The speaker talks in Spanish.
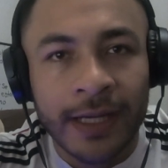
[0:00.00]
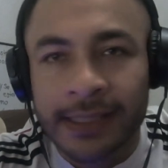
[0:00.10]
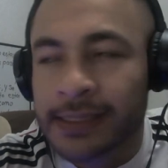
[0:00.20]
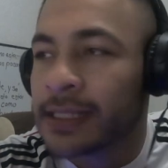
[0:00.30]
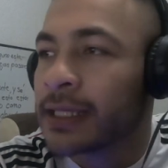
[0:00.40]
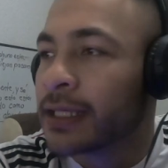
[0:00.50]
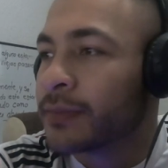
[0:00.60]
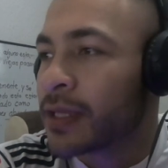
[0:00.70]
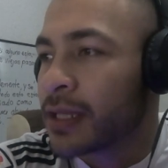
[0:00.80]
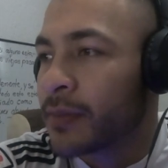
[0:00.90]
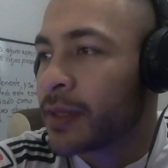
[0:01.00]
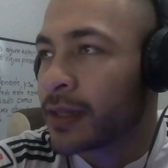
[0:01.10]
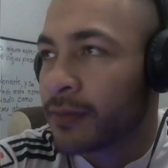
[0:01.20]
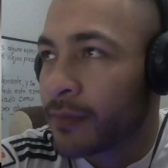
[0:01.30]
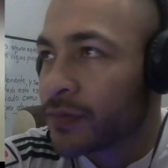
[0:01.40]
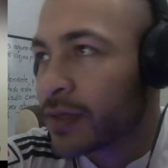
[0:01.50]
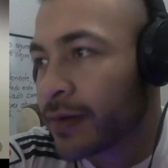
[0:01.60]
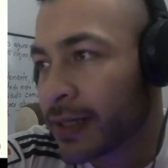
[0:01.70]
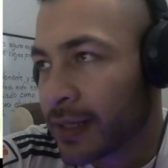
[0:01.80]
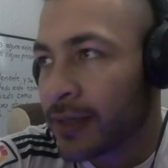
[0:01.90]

así inmediatamente. Vamos a ver aquí